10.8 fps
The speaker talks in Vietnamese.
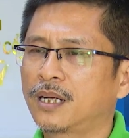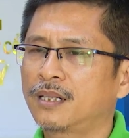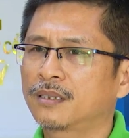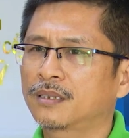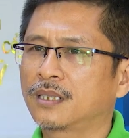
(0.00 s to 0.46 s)

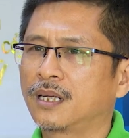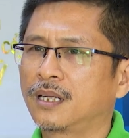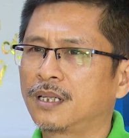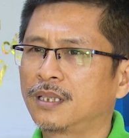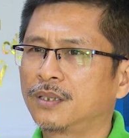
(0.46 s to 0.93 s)
các
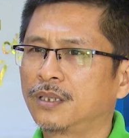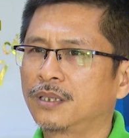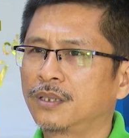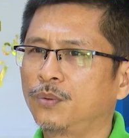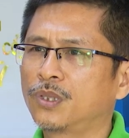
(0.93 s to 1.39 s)
ờ,
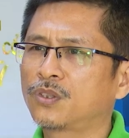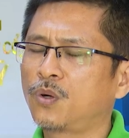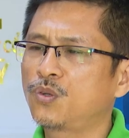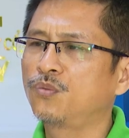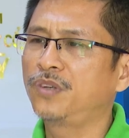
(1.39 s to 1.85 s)
nguyên
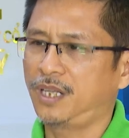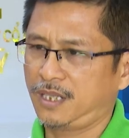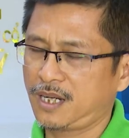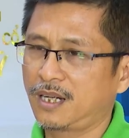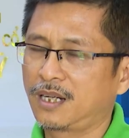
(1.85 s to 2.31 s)
tố trung vi lượng.